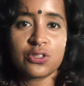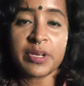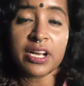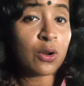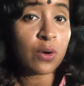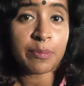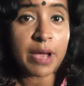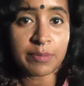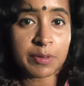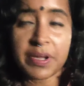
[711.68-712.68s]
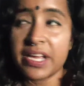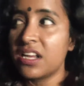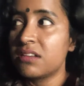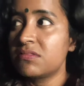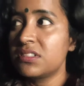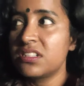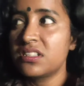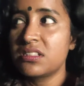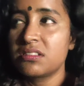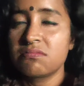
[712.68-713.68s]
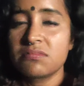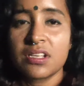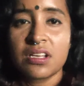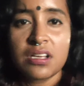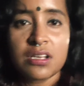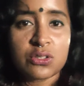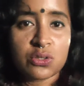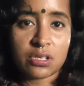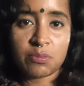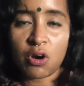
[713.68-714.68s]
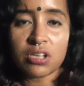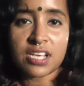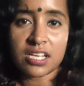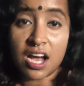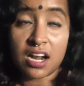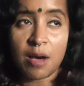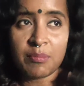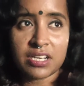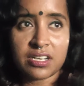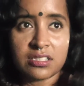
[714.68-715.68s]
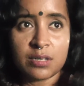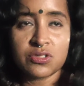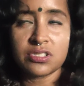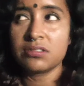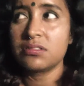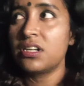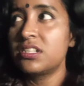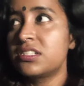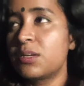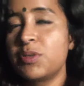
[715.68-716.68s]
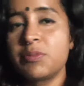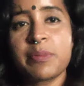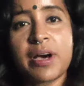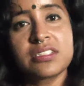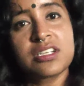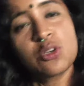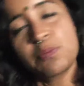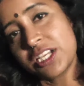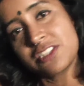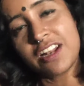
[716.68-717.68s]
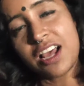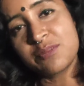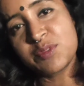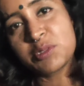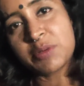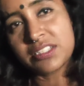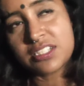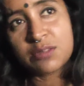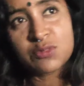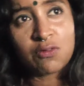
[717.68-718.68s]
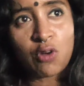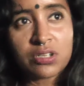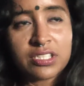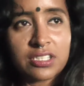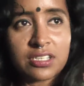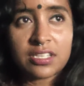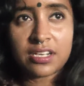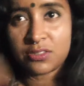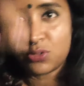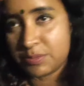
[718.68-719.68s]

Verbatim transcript: तो मेरे लोअर बैक में पेन है तो उधर बहुत ज्यादा आराम लग रहा था मुझे तो जब भी मैं बात करूँ पास वाला आदमी भी बात करे मुझे ब्लॉग नहीं करने दे रहा